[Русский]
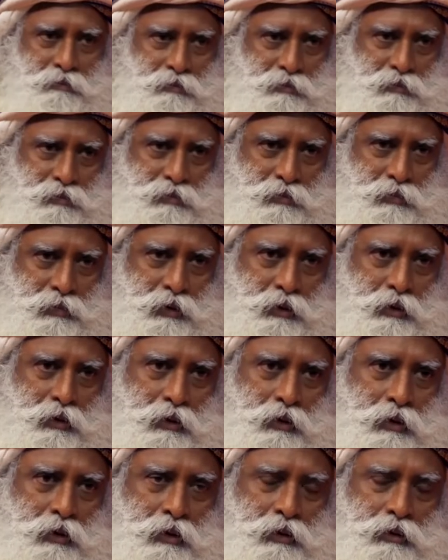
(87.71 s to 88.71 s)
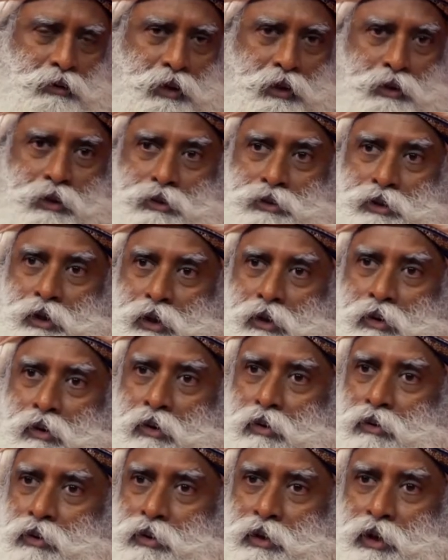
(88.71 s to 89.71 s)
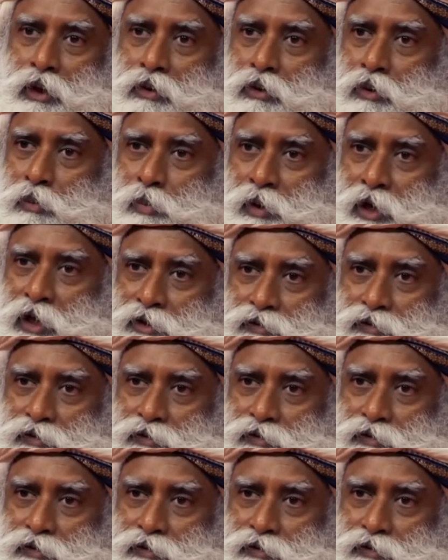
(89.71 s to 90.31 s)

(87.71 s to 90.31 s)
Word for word: их. Они сказали, нам за